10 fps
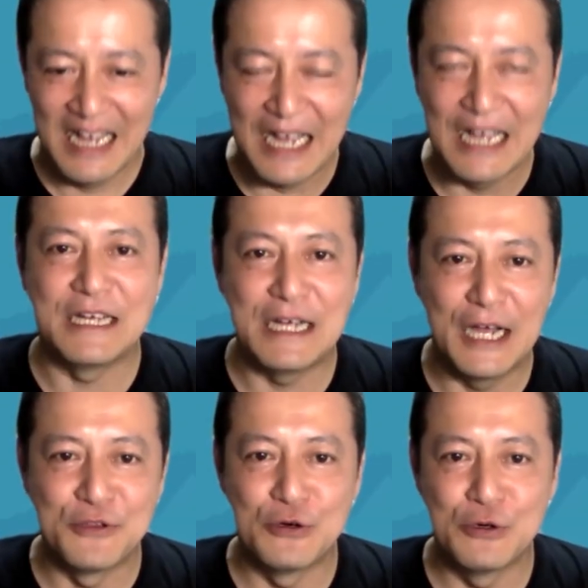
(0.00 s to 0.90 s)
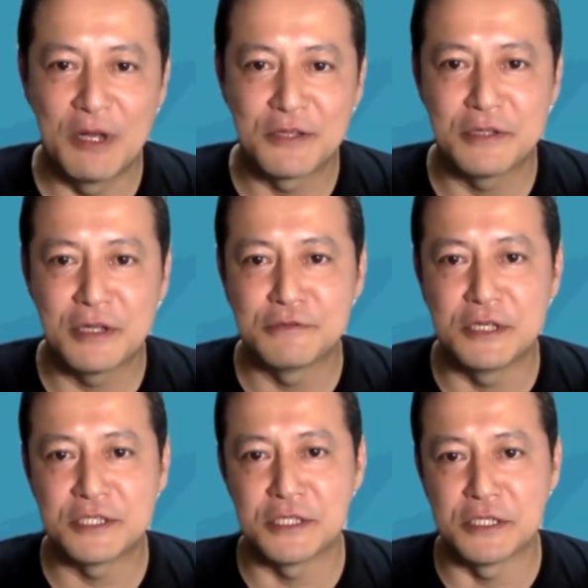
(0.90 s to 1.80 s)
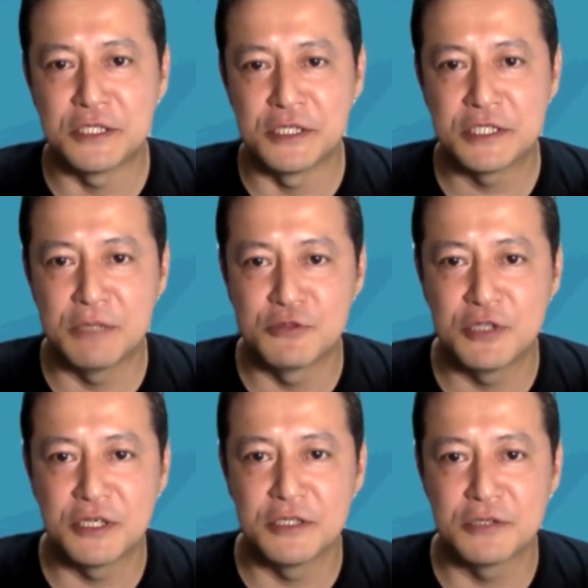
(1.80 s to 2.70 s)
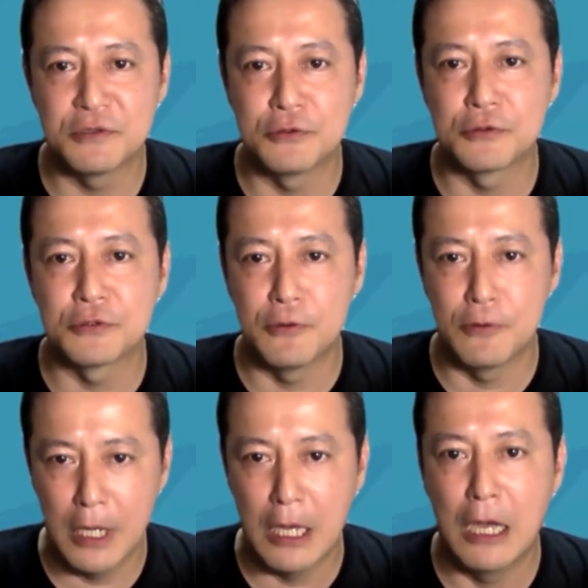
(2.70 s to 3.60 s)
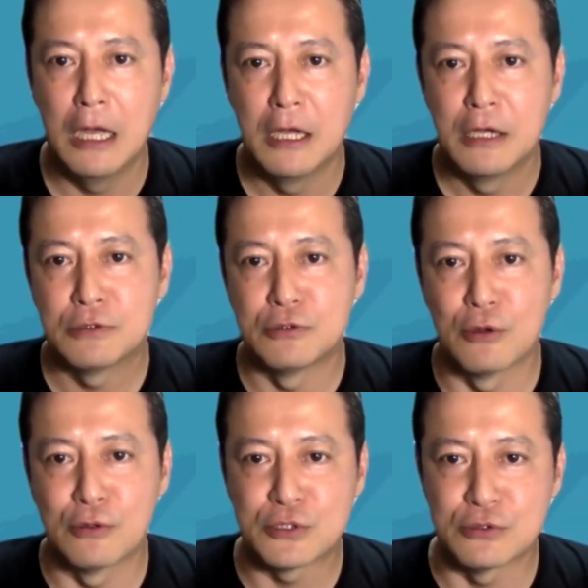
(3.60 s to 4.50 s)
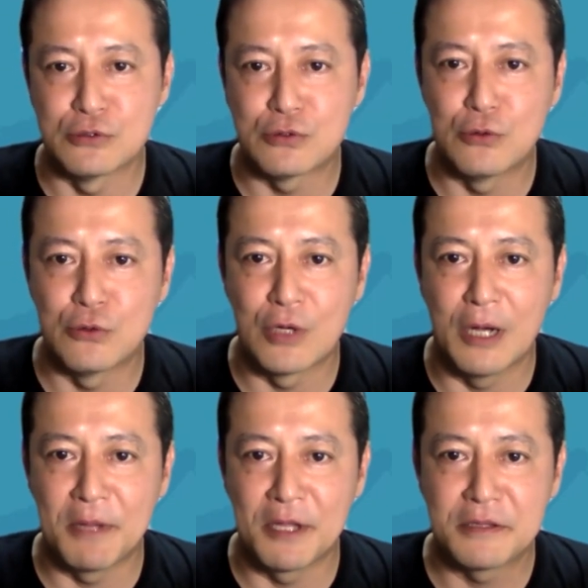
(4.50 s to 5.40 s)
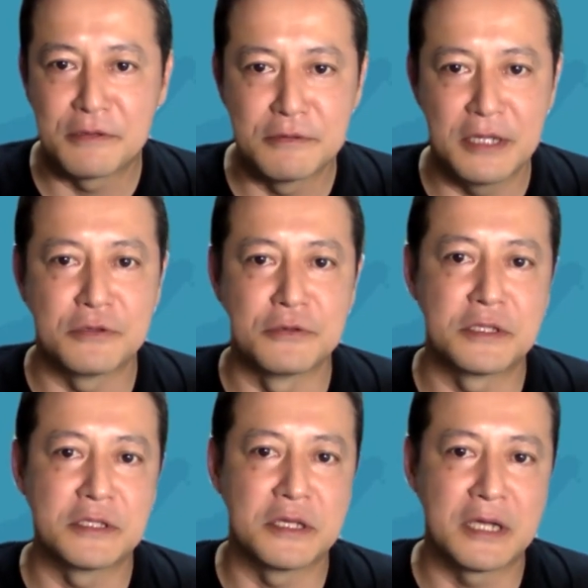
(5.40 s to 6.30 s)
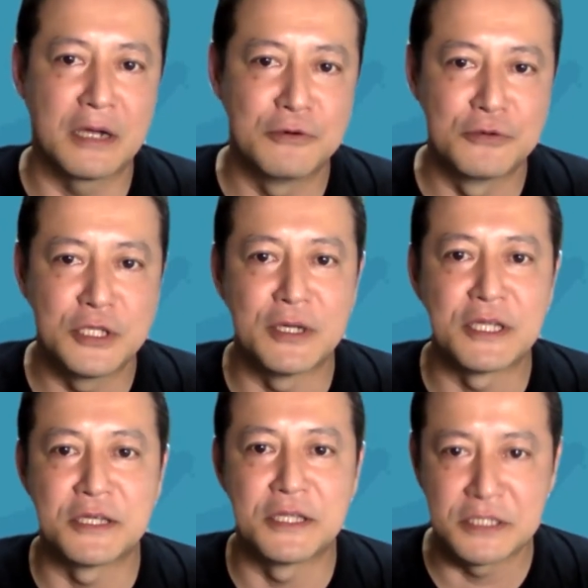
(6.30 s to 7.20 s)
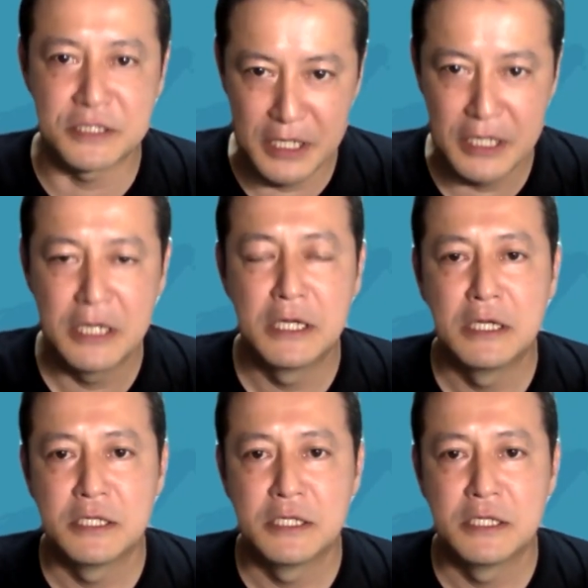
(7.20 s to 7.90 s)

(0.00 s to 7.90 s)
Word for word: はい、あの全くですね、システム的なところでは苦労するところが全くないと言って過言ではないですね。